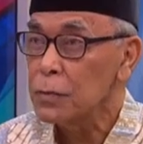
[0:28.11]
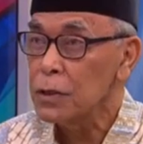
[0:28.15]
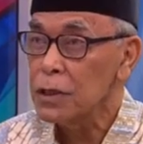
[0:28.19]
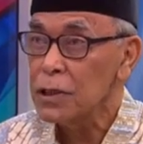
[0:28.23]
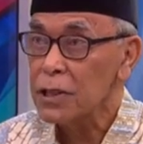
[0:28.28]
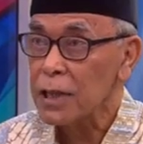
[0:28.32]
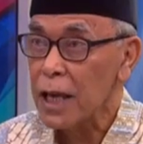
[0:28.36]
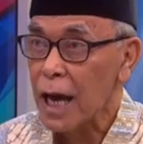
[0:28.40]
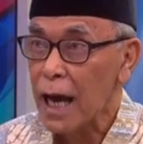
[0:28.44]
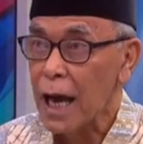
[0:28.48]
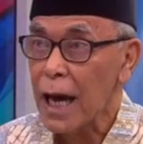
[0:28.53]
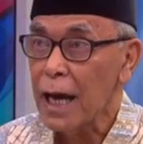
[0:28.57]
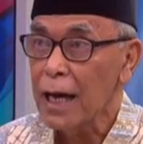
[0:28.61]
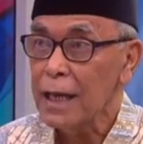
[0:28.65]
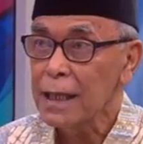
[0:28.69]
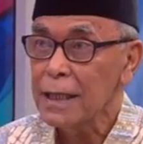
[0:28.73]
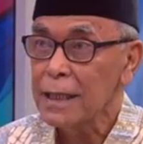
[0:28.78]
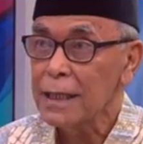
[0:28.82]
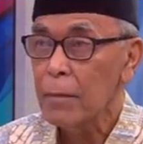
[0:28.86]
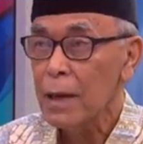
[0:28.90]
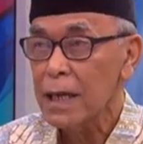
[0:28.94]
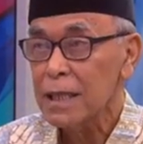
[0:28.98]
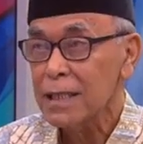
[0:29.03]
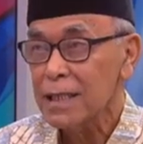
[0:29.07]
bisa
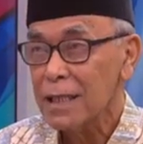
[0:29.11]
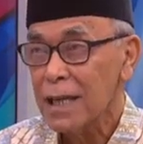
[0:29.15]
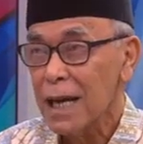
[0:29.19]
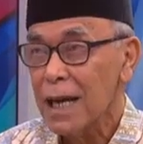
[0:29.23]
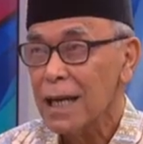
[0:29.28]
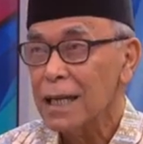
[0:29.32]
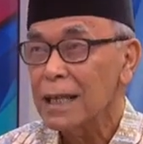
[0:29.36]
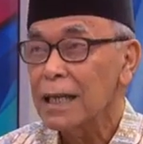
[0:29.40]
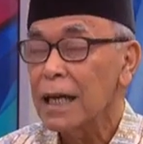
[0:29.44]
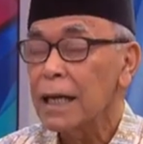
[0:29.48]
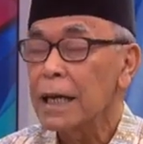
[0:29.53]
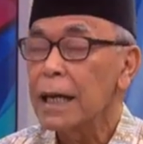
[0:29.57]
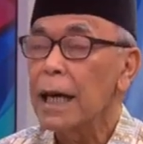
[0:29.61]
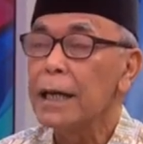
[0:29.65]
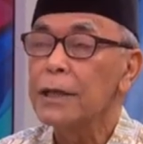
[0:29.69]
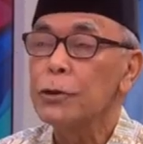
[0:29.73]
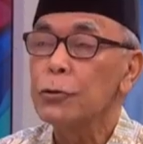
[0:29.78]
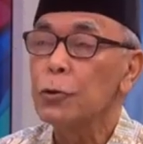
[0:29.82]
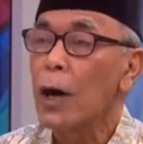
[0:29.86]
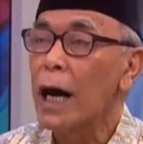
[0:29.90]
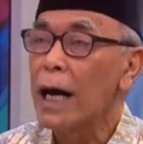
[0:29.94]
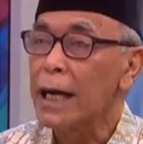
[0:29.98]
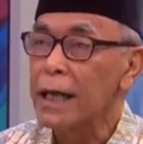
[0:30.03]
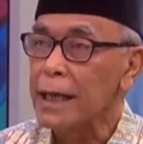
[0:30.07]
masa
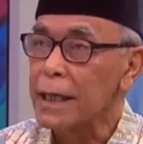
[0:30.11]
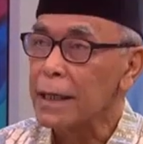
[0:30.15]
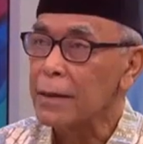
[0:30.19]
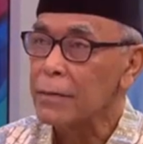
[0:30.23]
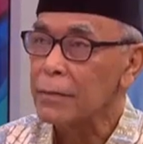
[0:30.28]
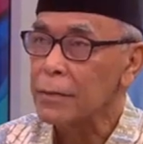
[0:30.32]
kegaduhan.